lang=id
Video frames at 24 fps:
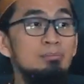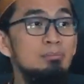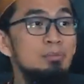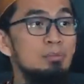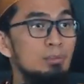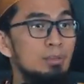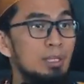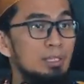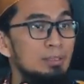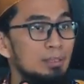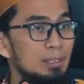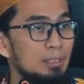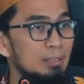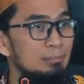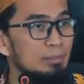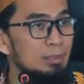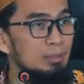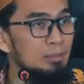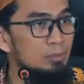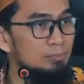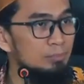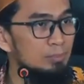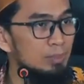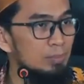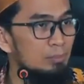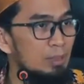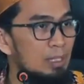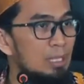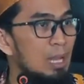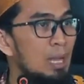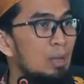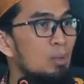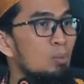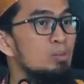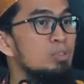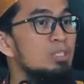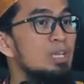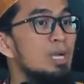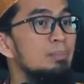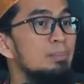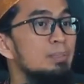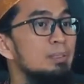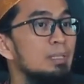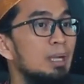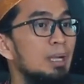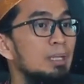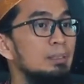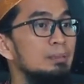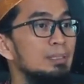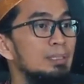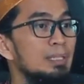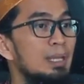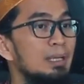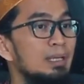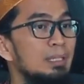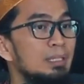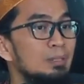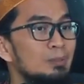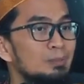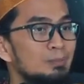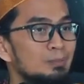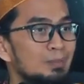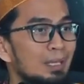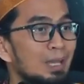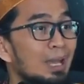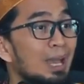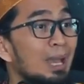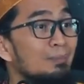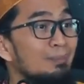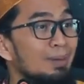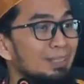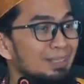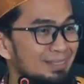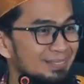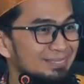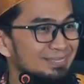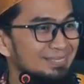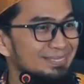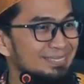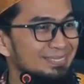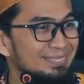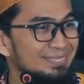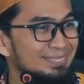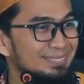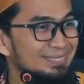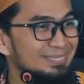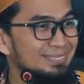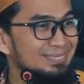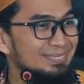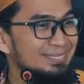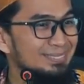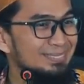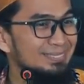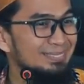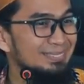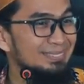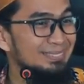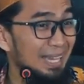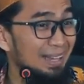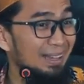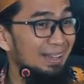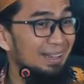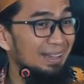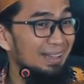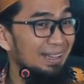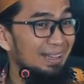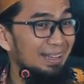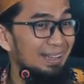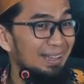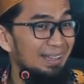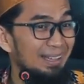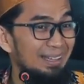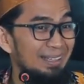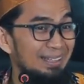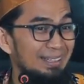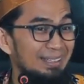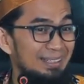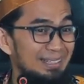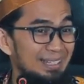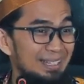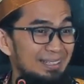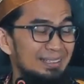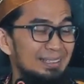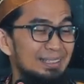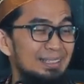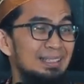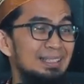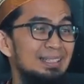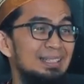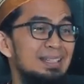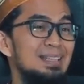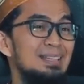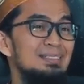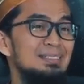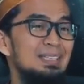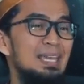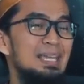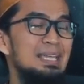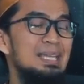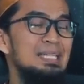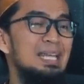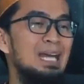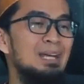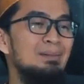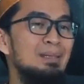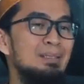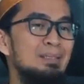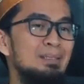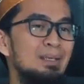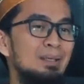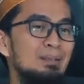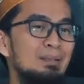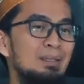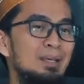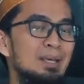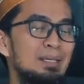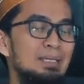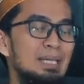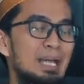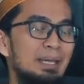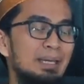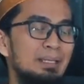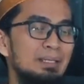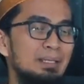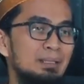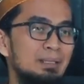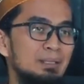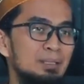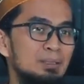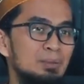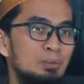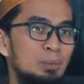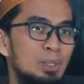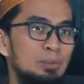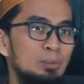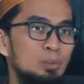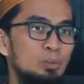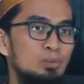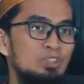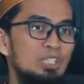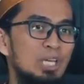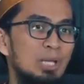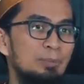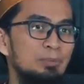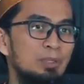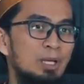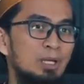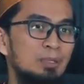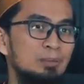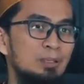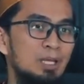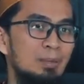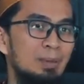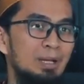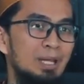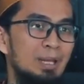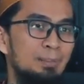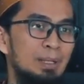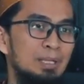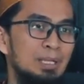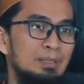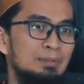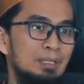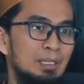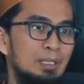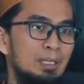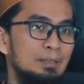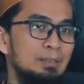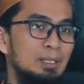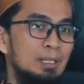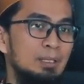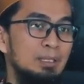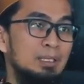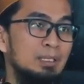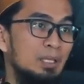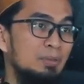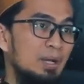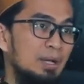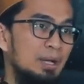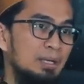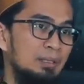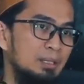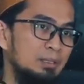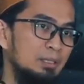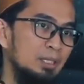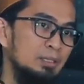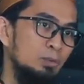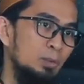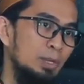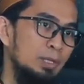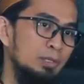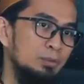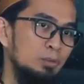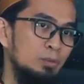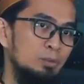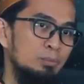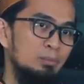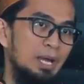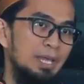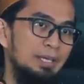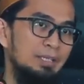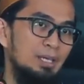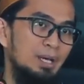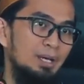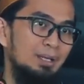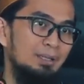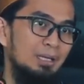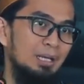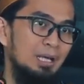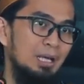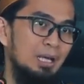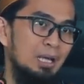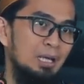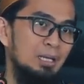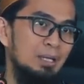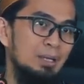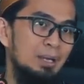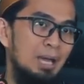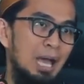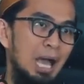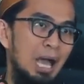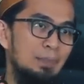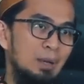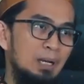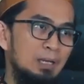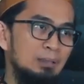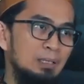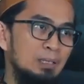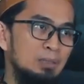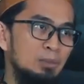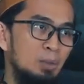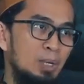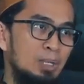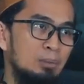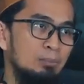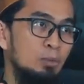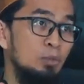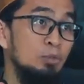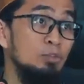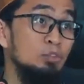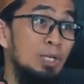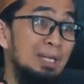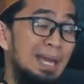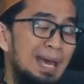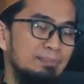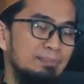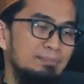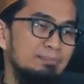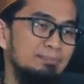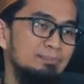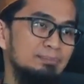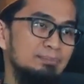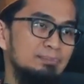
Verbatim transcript: keburukan dalam hidupnya, maka aku jamin akan tenang hidupnya, aman. Ya. Lihat. Ya. Saya ingin aman ya Allah, yakin dengan ketentuanku. Siap ya Allah, bagaimana caranya? Ini kerjakan ketentuanku. Baik ya Allah, apa ketentuanmu? Salat.